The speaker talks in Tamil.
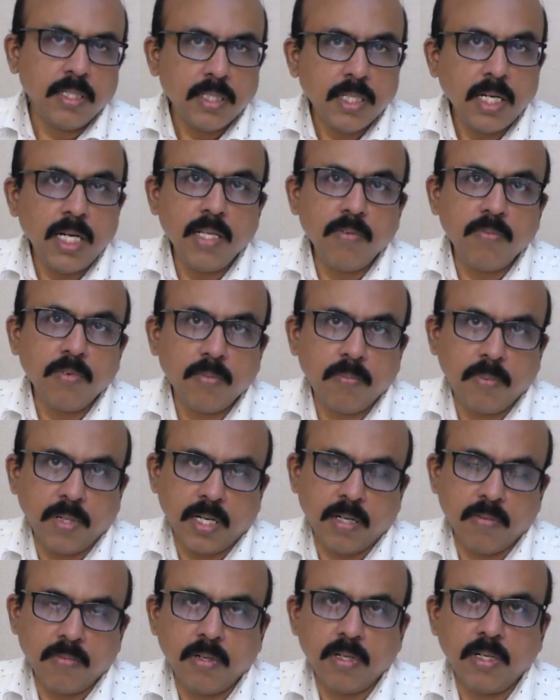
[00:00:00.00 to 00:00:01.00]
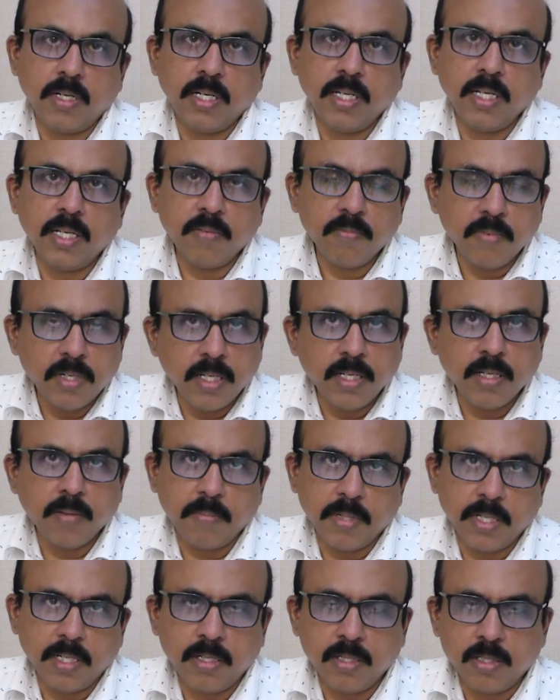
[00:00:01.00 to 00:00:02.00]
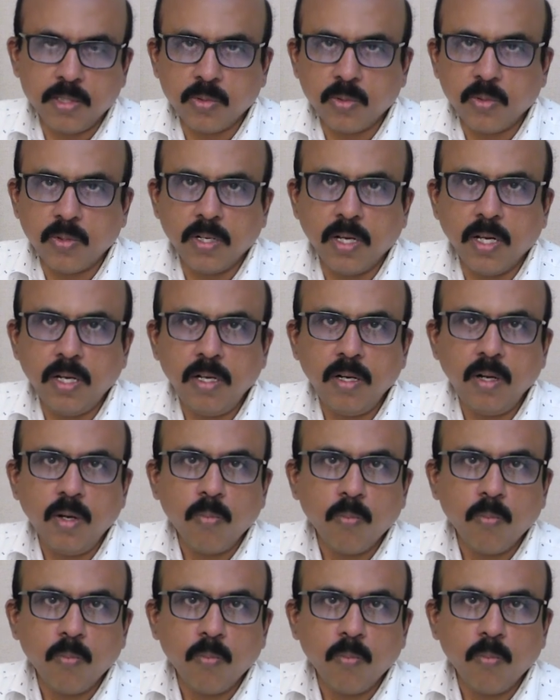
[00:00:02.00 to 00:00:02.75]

தெளிவு பெற வேண்டிய விடயம் என்னென்று சொன்னால்